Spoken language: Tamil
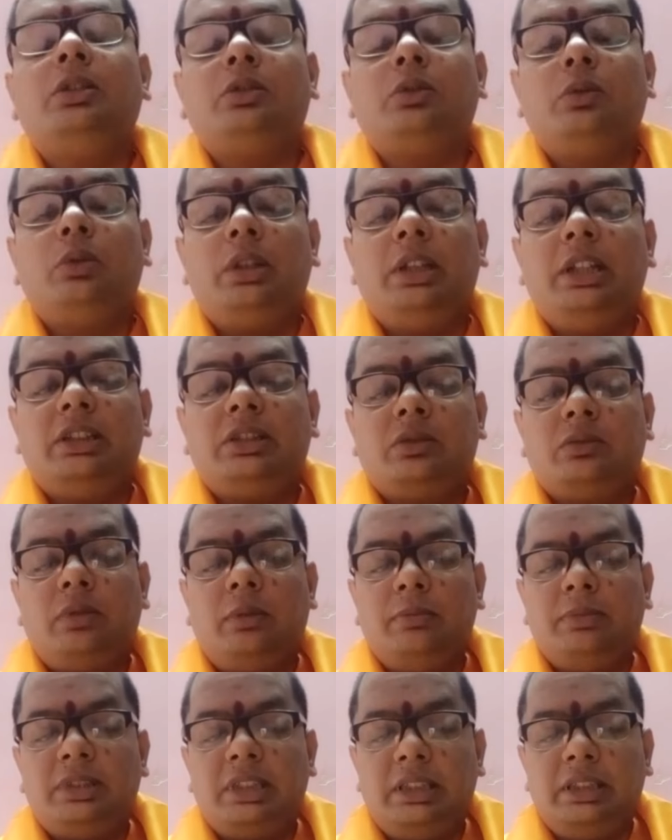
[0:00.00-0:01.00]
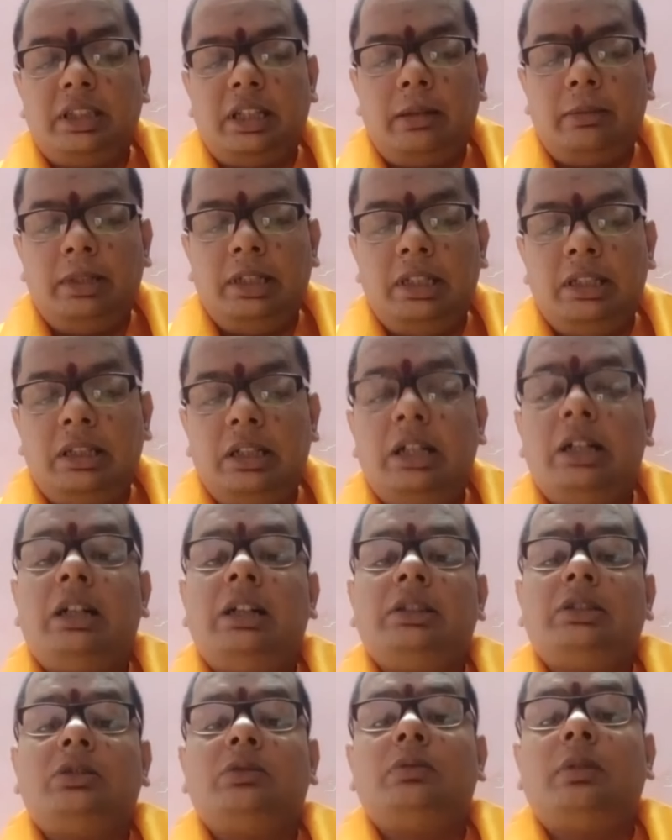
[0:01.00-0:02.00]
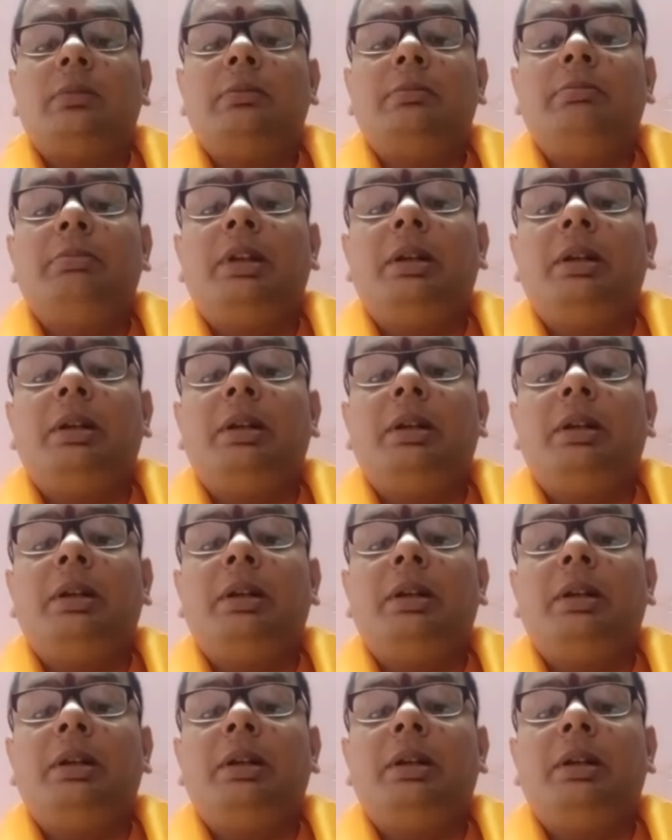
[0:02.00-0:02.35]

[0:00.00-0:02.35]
சூரியஸ்துவம் சந்திரமா ஆஸ்துவம்